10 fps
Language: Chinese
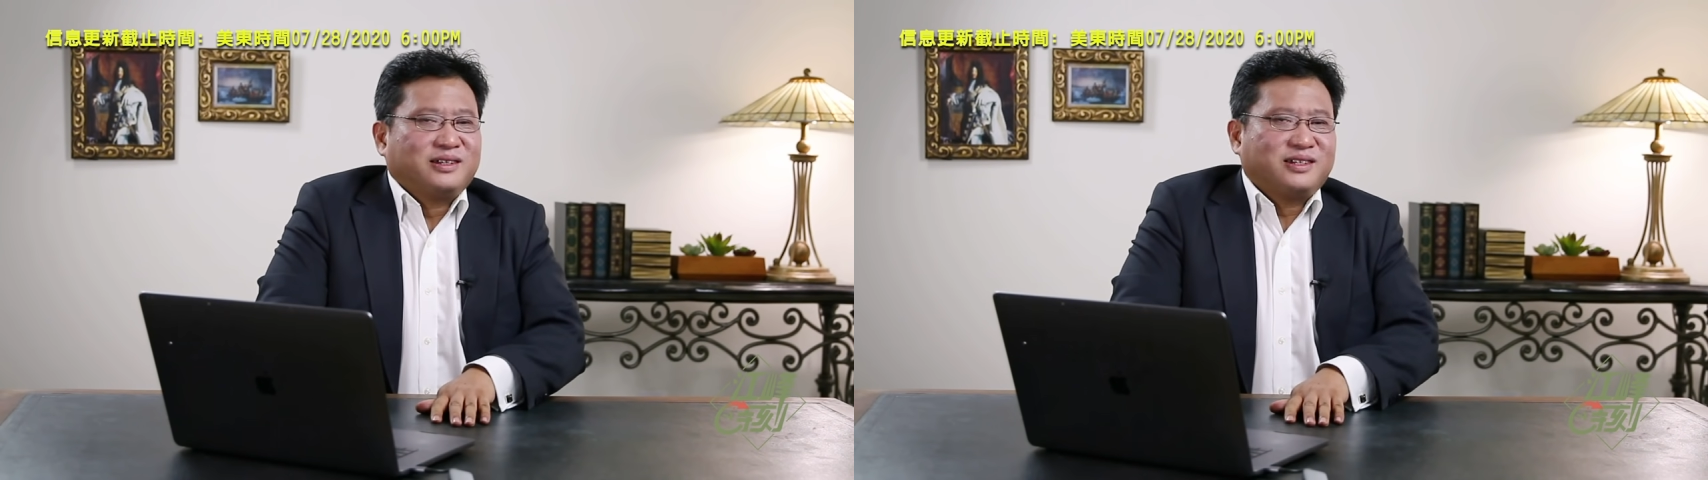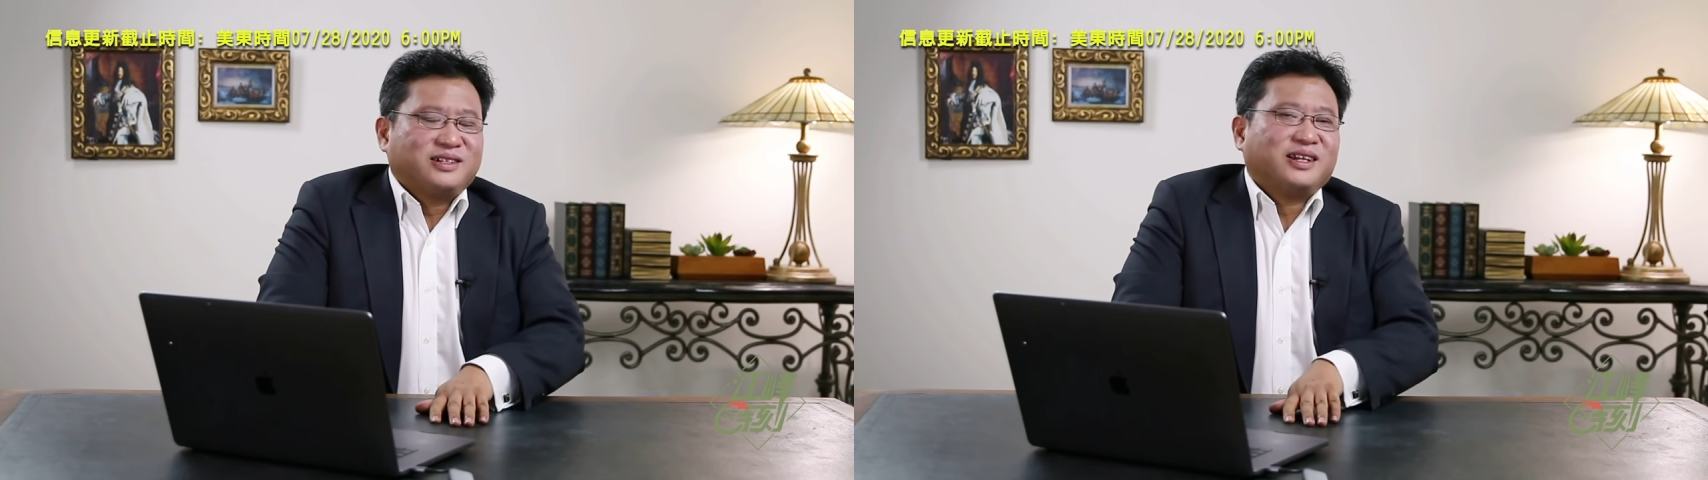
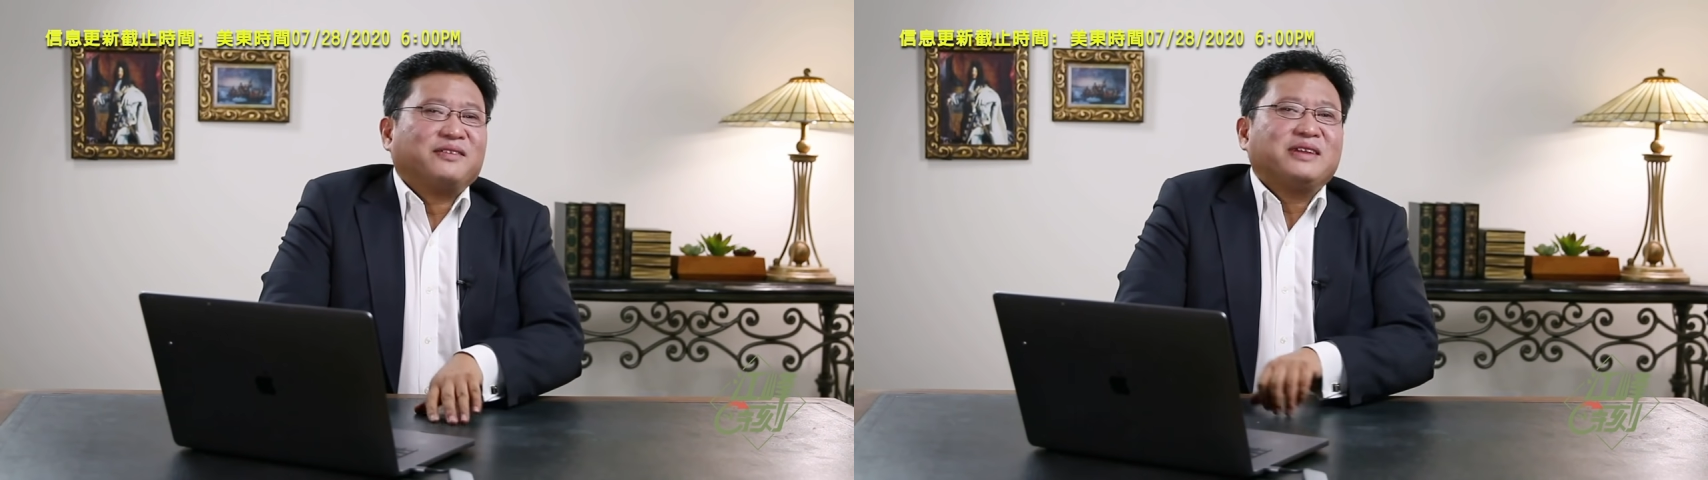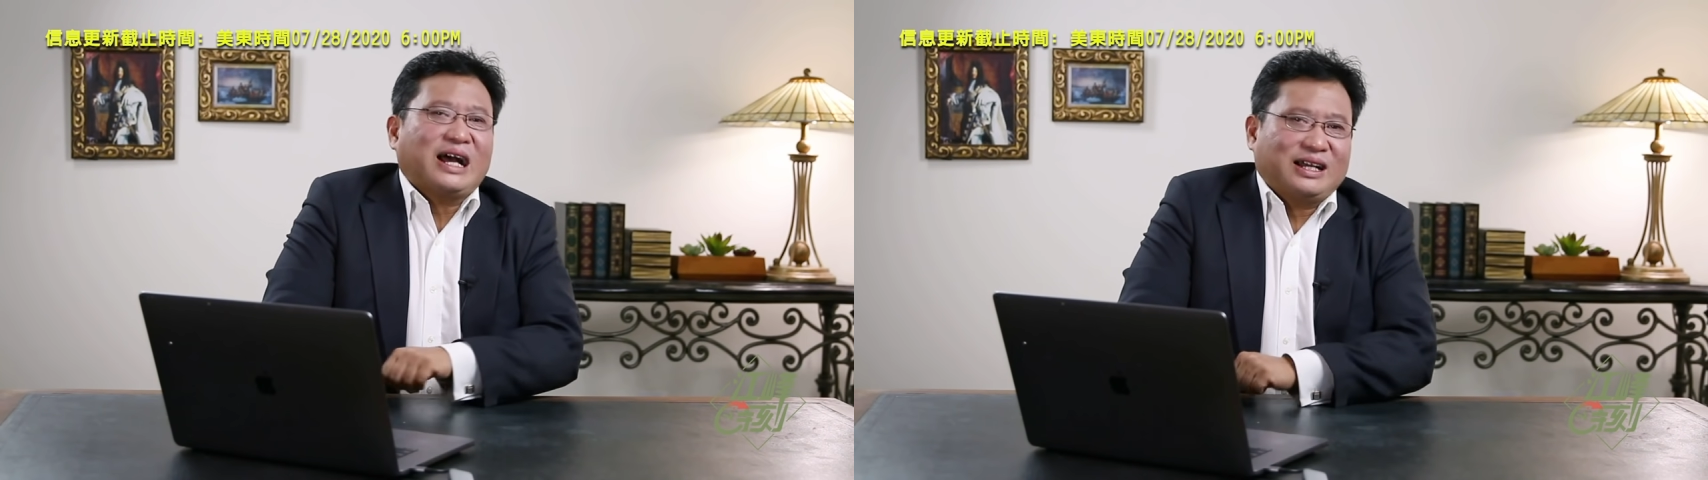这
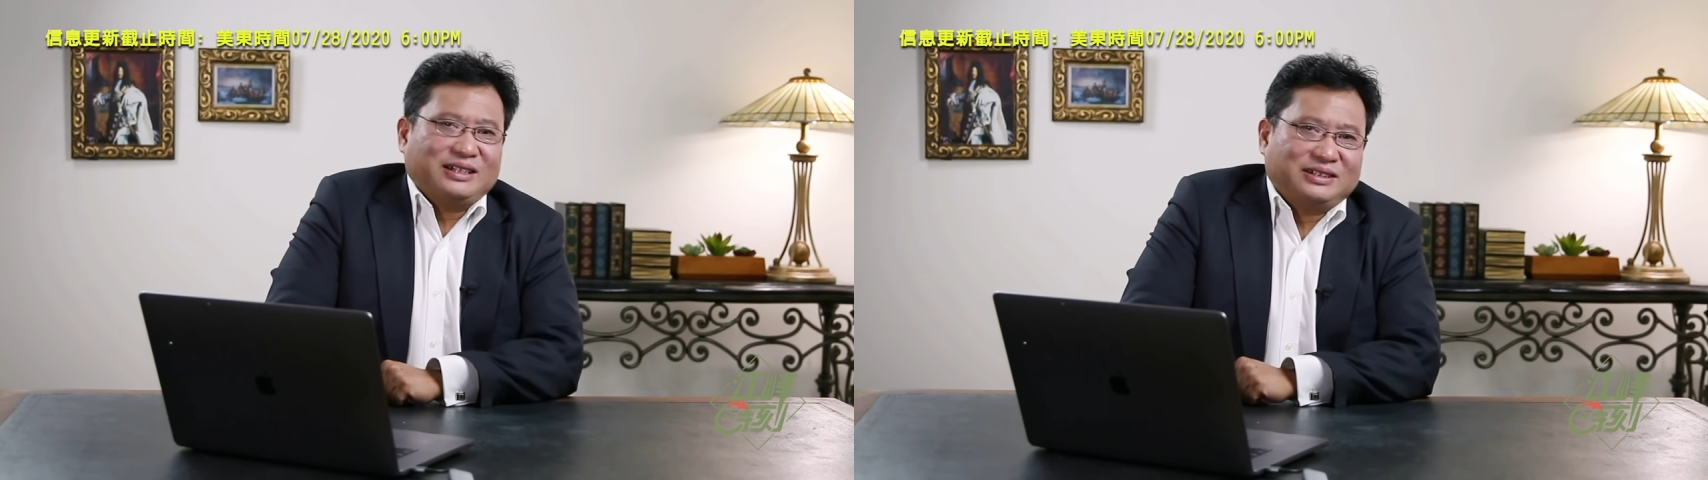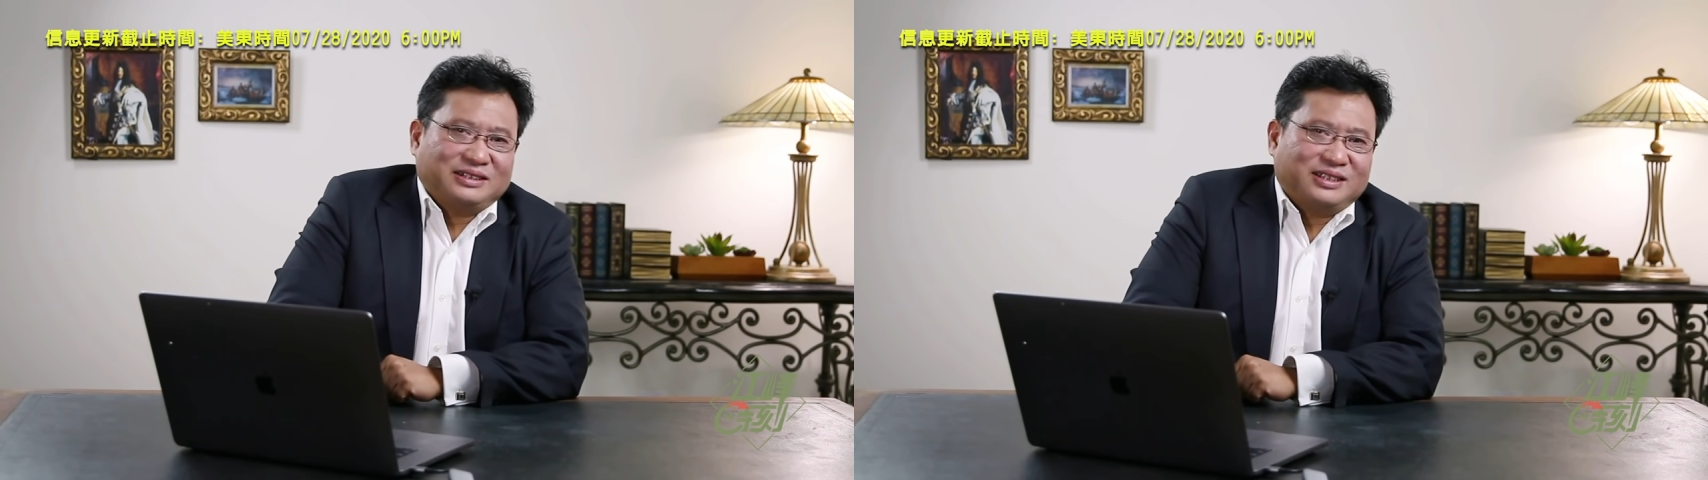人呐，
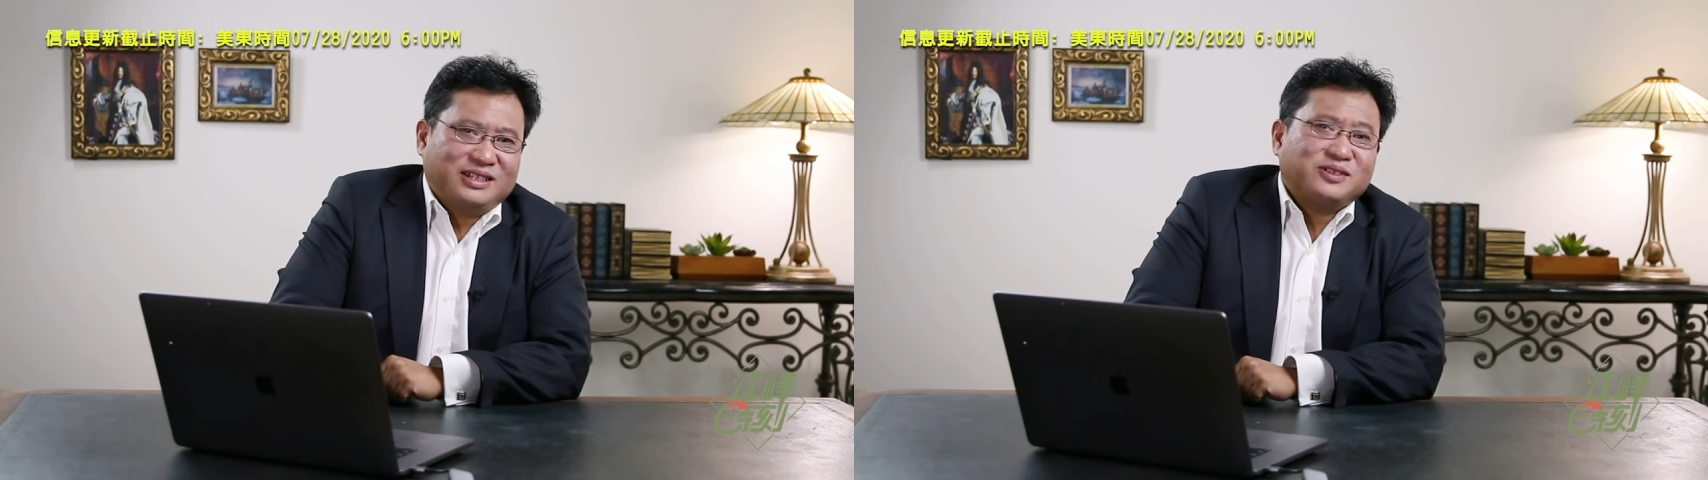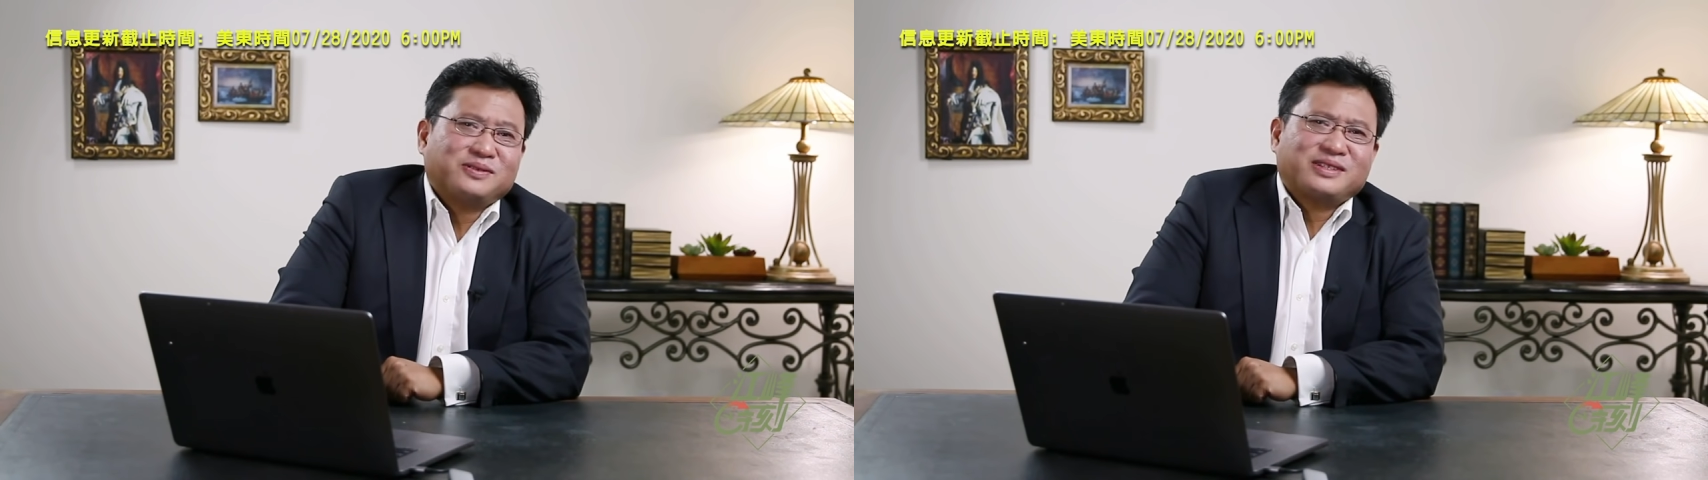他有